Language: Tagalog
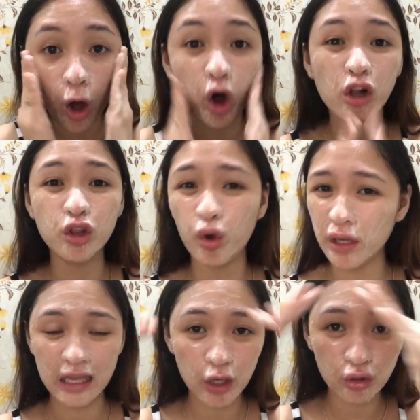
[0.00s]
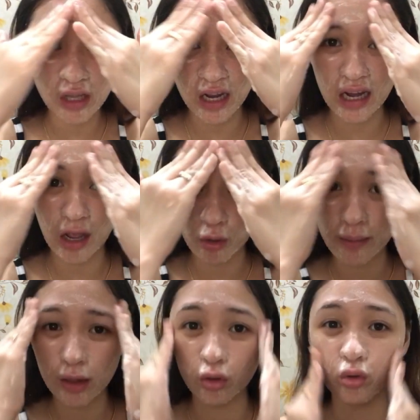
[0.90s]
Although, hindi ko
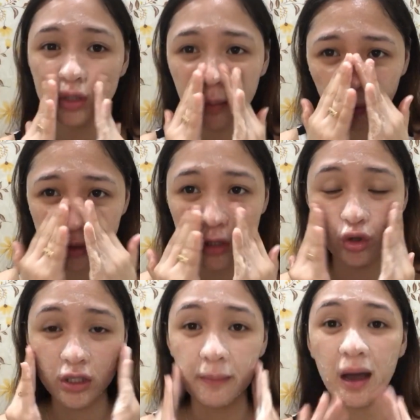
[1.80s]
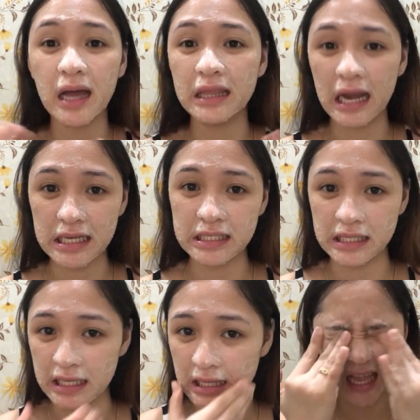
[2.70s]
nare-recommend tong sabon na to sa mga dry
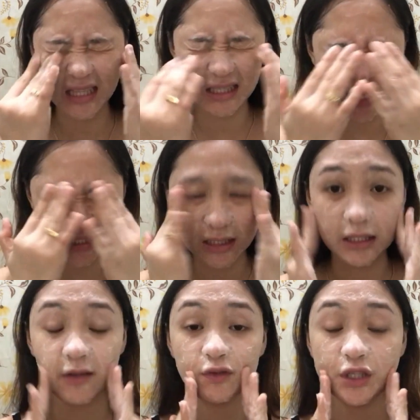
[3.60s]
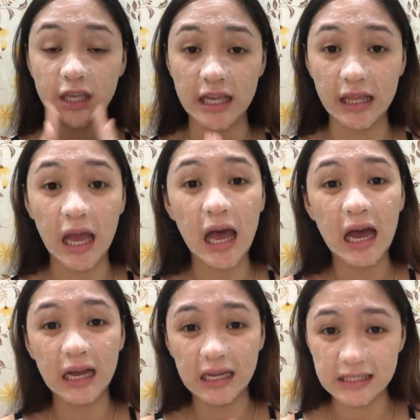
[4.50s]
skin and sensitive skin.
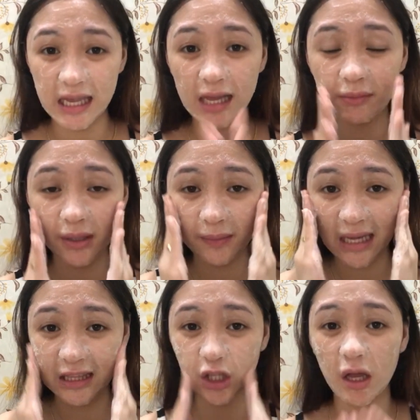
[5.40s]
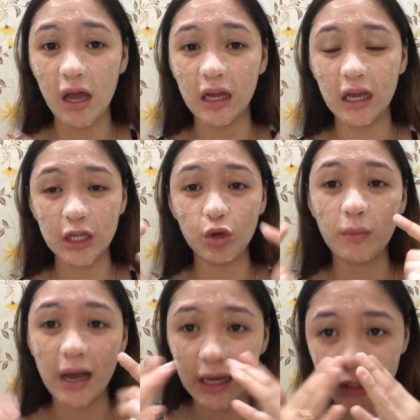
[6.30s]
Kasi alam naman natin na
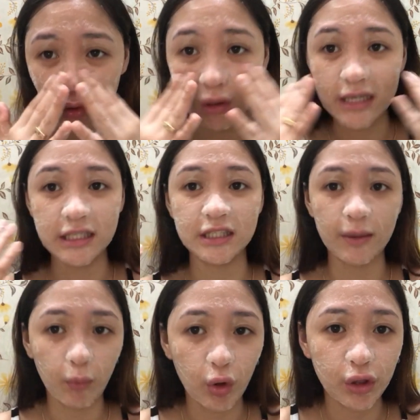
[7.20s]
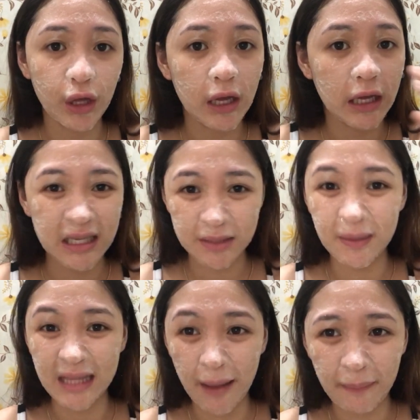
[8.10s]
yung mga ganitong klaseng sabon is
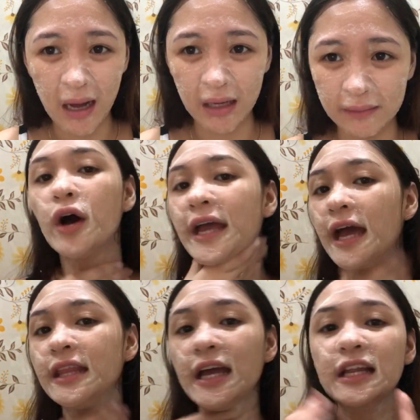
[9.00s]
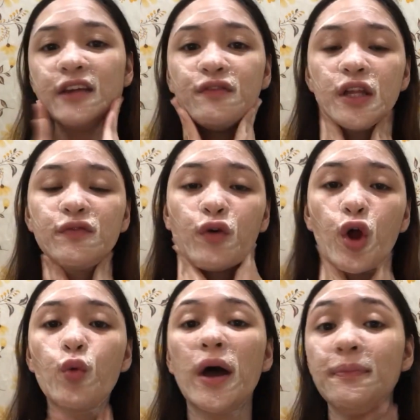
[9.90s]
matapang. So, ayan, I leave it
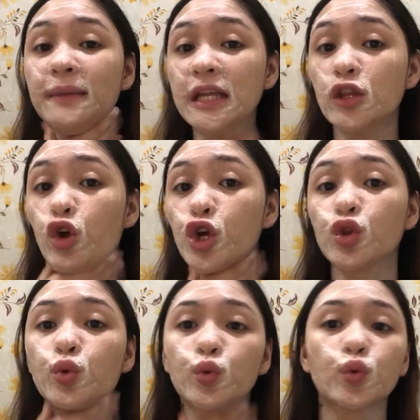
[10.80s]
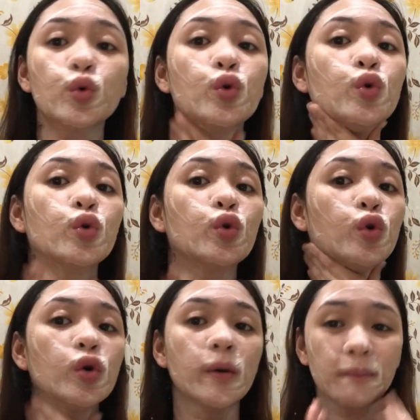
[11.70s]
for 1 minute or
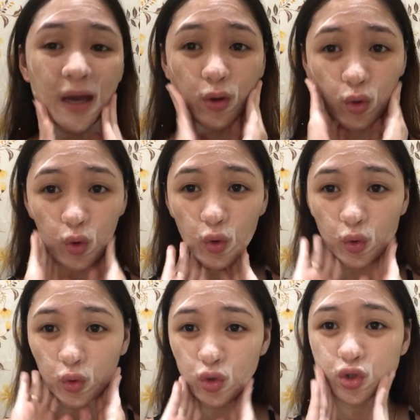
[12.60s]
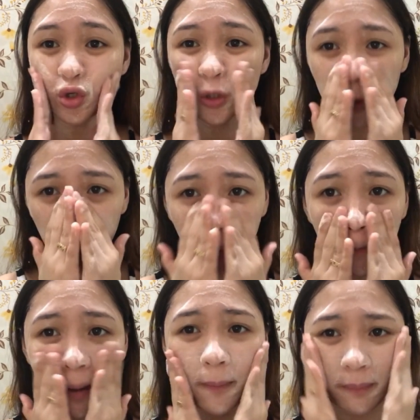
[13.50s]
2. Pero kung gusto
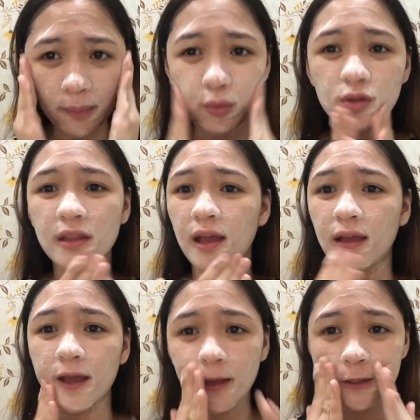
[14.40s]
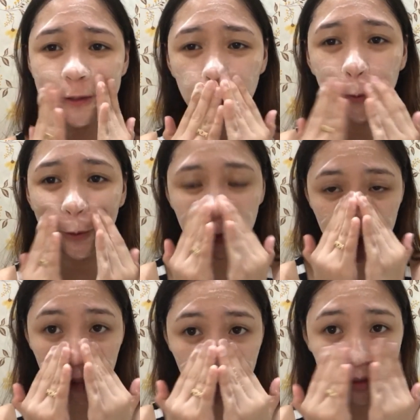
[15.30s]
nyong magpaputi, siguro
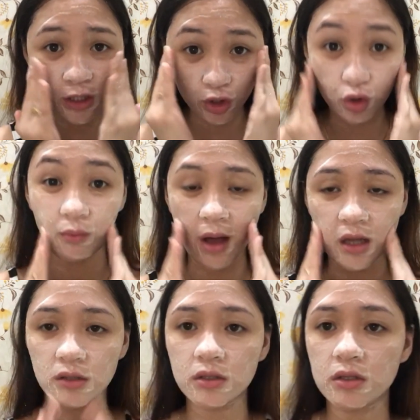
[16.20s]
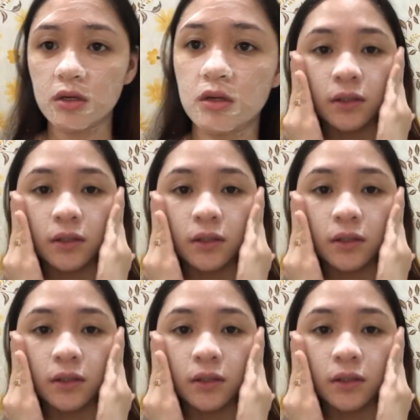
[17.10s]
3 minutes yung max.